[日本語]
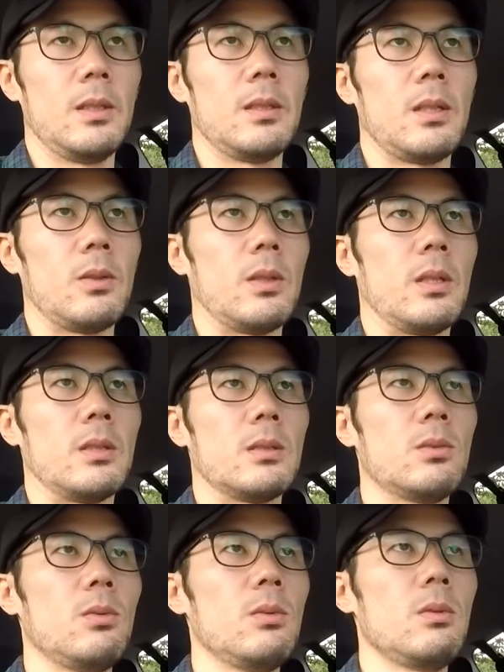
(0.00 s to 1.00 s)
なので
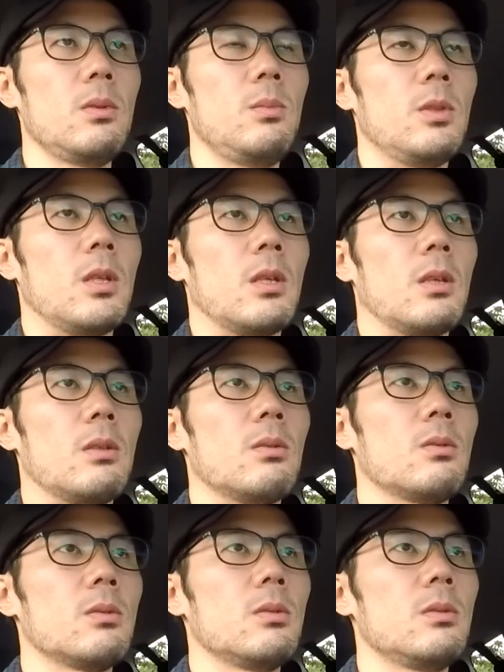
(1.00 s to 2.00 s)
そういう意味で結
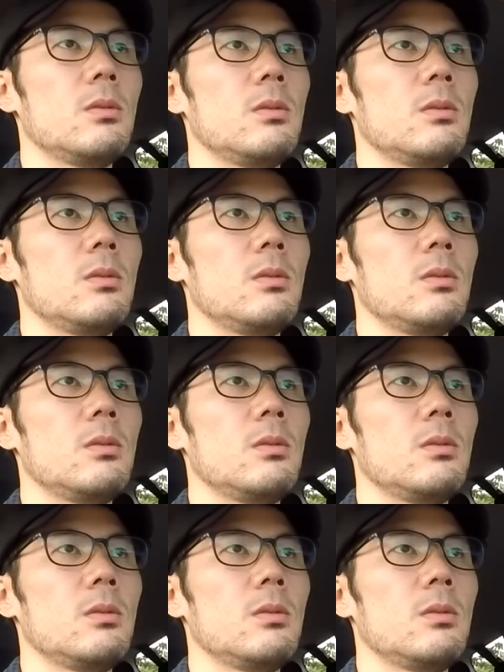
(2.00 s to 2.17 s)
局、